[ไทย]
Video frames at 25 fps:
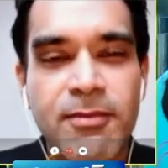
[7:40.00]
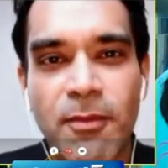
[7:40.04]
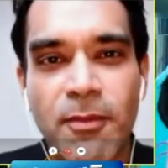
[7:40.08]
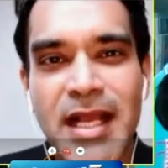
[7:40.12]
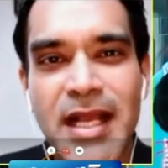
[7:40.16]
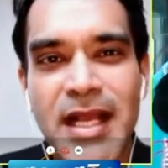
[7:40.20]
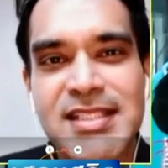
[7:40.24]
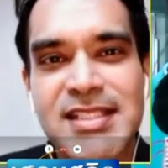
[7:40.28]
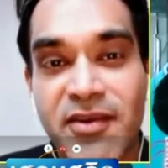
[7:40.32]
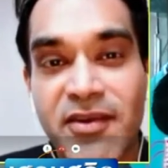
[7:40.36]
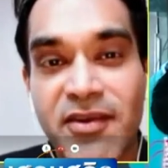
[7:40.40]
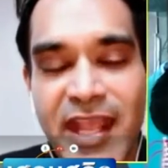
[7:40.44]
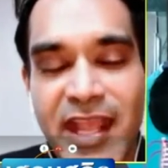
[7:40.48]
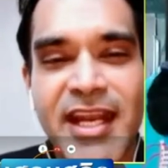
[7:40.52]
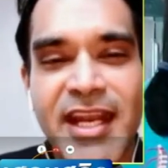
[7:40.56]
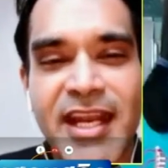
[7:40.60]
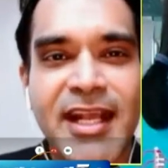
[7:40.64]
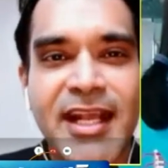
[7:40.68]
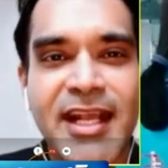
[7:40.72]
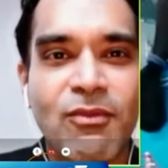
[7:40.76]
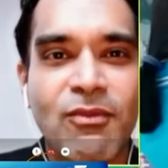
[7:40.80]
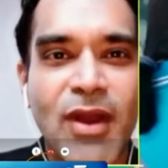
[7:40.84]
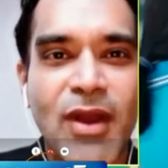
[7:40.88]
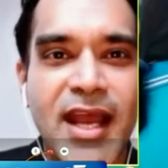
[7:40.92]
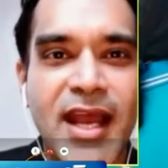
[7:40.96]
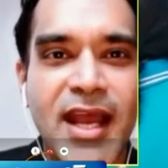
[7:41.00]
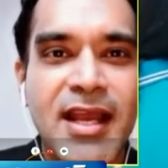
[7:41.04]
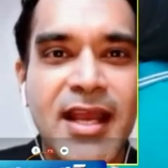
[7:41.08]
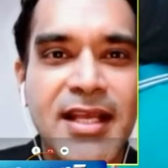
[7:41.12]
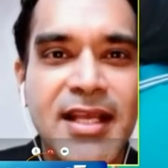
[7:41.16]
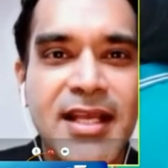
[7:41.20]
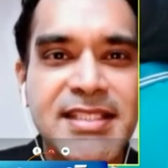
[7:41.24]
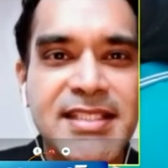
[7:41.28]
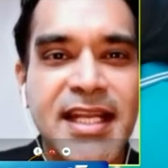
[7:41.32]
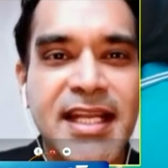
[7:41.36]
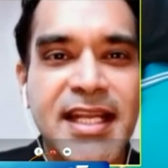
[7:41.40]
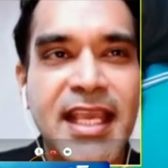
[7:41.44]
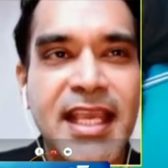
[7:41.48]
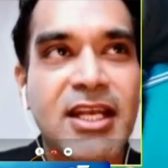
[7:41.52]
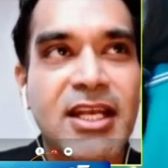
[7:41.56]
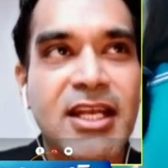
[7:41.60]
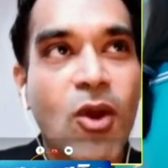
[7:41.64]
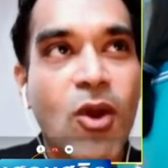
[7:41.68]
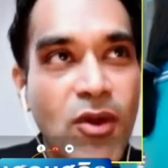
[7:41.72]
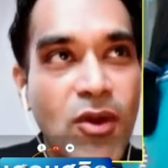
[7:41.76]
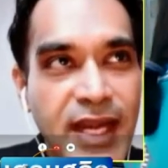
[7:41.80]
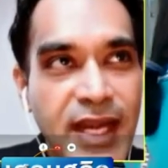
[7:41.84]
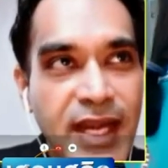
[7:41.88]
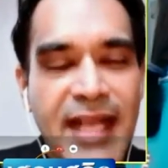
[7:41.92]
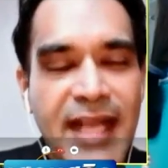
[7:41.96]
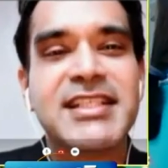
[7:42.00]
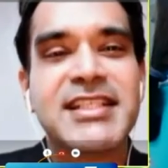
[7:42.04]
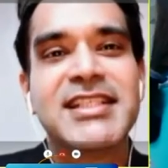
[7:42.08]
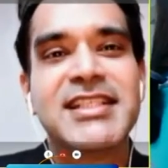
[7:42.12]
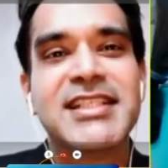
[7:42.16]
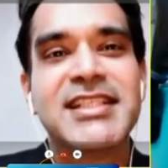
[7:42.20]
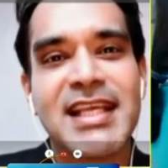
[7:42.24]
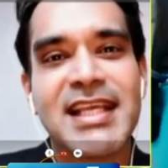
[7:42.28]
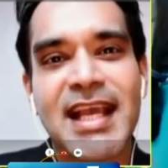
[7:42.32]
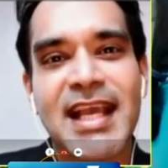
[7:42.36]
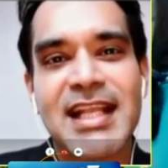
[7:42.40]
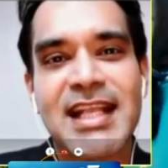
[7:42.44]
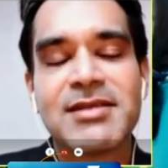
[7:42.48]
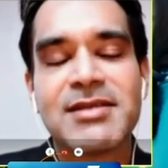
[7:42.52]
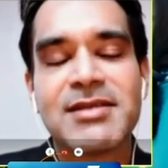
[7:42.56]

ผมอาจจะเรียนนะครับว่าเศรษฐกิจลงหนักจริง ๆ อาจ